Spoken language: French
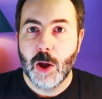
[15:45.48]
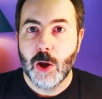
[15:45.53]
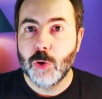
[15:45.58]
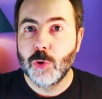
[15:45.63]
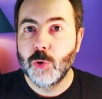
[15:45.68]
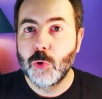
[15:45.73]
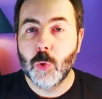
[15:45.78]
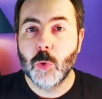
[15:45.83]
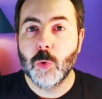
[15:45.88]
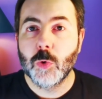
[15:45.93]

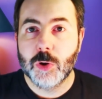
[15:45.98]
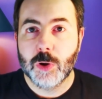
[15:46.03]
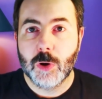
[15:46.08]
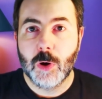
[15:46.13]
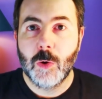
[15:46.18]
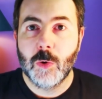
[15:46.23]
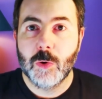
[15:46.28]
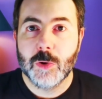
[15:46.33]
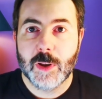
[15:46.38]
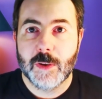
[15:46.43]
Donc,
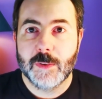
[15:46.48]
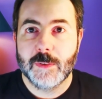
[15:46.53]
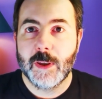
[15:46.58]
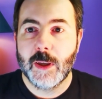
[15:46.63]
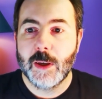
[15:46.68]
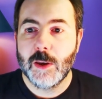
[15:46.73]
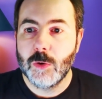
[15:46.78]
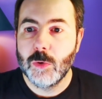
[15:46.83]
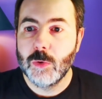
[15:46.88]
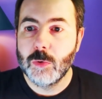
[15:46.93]
on
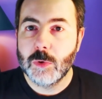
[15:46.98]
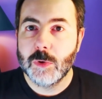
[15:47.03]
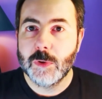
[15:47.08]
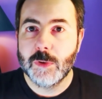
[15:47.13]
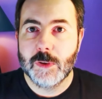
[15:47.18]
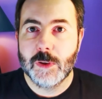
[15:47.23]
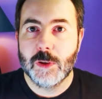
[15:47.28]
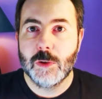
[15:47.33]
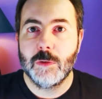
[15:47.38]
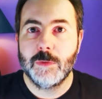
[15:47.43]
essaye, nous
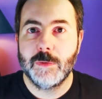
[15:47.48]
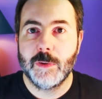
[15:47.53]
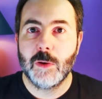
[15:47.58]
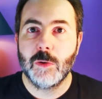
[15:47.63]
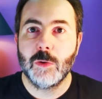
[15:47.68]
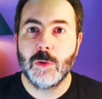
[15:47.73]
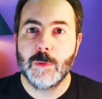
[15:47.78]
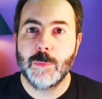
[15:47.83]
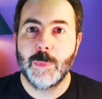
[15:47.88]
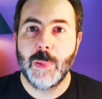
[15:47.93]
aussi, de faire
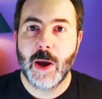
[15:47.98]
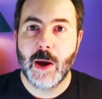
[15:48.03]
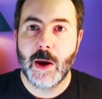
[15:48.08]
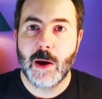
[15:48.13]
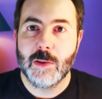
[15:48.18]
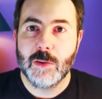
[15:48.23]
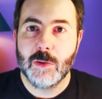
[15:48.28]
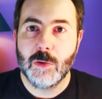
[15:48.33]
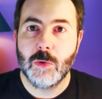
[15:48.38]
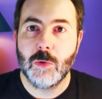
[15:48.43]
notre
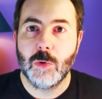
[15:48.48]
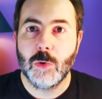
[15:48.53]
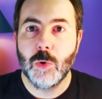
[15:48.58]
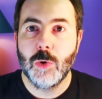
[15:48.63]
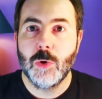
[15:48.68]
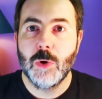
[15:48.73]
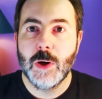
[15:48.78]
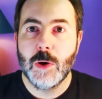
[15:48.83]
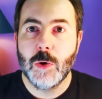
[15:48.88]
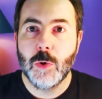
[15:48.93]
part dans
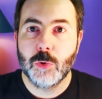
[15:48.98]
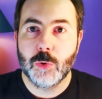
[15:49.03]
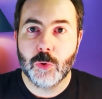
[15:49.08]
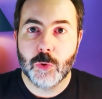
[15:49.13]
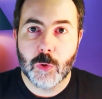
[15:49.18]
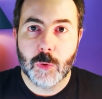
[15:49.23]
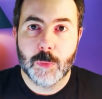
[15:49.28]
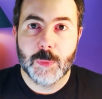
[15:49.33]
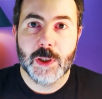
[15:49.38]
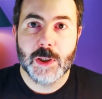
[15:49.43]

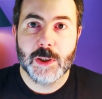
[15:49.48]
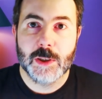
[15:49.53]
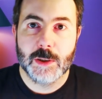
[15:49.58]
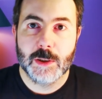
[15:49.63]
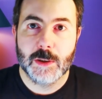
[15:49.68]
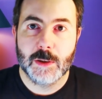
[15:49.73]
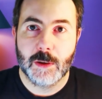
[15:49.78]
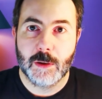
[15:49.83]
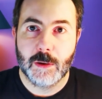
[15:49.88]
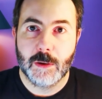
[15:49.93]

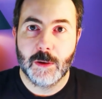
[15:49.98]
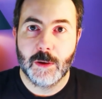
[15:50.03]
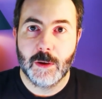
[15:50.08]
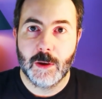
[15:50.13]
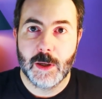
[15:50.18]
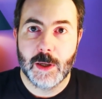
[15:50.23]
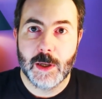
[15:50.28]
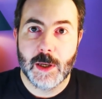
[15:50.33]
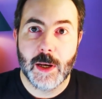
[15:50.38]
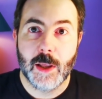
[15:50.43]
l'autonomie
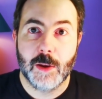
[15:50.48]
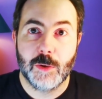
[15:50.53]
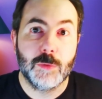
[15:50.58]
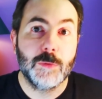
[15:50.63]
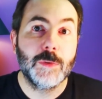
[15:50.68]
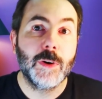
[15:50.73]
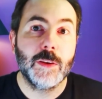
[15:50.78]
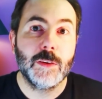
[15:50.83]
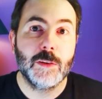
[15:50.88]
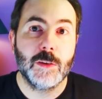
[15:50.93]
et la
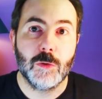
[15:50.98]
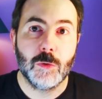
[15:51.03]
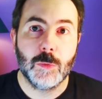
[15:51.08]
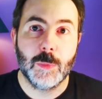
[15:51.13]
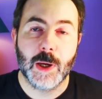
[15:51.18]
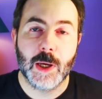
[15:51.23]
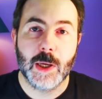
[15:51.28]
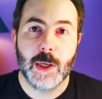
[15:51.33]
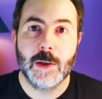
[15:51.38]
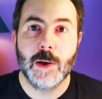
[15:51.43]
souveraineté
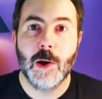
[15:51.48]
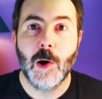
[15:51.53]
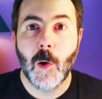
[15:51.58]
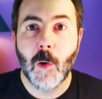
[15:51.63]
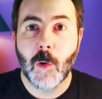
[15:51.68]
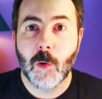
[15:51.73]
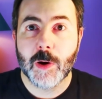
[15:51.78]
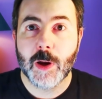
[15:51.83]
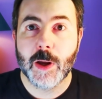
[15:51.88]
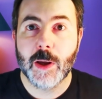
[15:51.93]
numérique
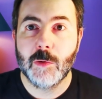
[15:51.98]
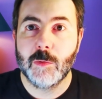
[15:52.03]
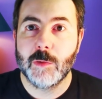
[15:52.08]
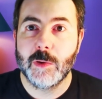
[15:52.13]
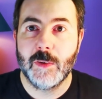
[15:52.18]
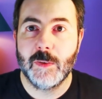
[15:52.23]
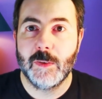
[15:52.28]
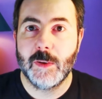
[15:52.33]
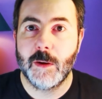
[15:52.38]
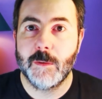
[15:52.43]
en créant
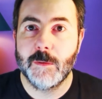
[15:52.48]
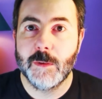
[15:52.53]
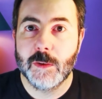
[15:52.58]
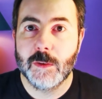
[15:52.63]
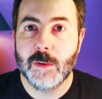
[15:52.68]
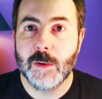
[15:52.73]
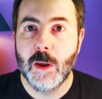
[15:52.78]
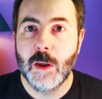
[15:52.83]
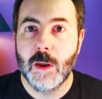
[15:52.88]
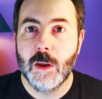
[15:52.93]
des
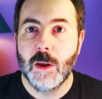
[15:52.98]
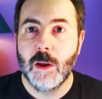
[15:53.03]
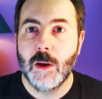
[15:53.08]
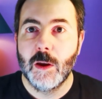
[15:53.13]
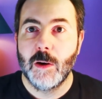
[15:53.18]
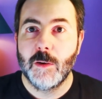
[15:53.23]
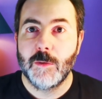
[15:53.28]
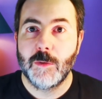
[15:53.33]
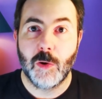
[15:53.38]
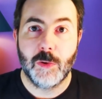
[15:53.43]
services
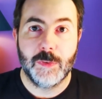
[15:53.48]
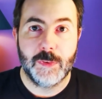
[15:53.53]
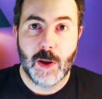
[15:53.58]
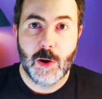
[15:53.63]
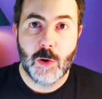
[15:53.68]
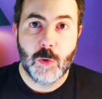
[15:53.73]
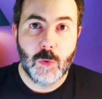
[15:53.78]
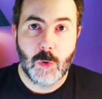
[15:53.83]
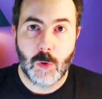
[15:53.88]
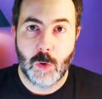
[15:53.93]

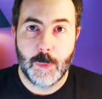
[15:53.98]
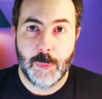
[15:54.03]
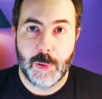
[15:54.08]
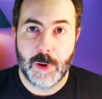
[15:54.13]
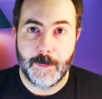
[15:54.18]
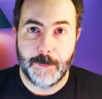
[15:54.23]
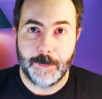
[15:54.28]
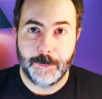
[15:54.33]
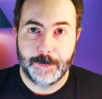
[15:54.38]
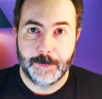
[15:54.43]
français ou
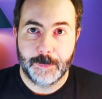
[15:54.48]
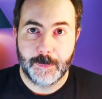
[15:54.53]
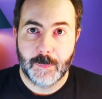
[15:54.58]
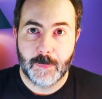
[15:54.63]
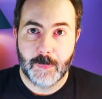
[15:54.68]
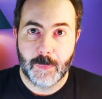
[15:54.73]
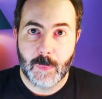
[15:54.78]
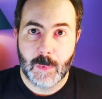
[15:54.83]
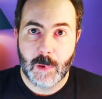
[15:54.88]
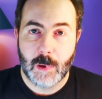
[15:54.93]
européens.
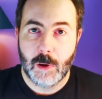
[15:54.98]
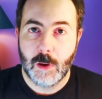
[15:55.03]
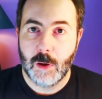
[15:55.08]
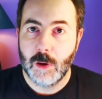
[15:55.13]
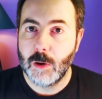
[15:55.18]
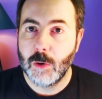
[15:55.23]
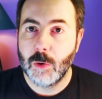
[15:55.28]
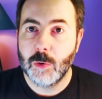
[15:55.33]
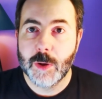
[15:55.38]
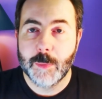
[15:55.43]

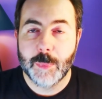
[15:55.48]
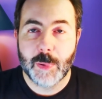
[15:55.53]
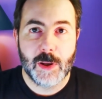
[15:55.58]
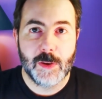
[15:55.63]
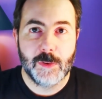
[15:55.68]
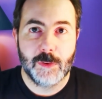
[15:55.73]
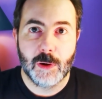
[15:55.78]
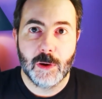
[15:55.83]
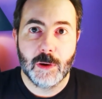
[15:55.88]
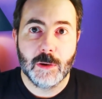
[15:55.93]
On n'est pas les
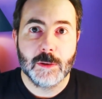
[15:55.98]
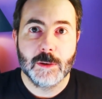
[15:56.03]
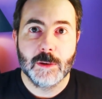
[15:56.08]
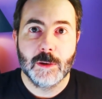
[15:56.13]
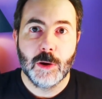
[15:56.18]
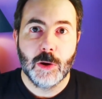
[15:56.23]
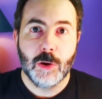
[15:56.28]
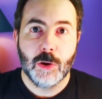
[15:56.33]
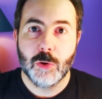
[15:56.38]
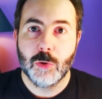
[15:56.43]
seuls,
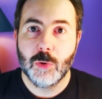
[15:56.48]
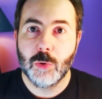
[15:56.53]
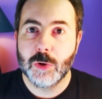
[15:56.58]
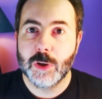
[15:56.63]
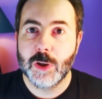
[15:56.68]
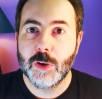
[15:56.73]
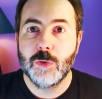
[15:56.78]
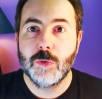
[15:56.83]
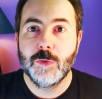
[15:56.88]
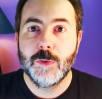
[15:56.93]

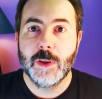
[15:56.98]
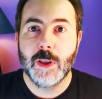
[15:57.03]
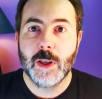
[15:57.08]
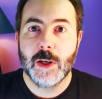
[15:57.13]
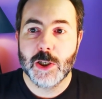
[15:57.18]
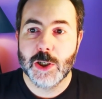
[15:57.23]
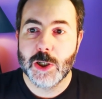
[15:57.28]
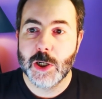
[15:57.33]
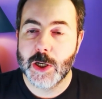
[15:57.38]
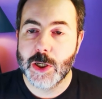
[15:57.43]
donc il suffit
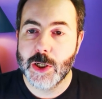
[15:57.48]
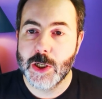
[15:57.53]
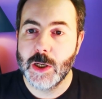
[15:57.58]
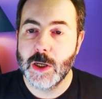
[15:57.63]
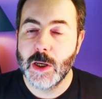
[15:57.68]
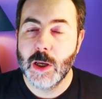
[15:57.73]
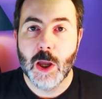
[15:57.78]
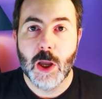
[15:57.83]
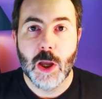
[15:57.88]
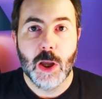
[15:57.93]
d'aller
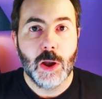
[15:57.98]
chercher.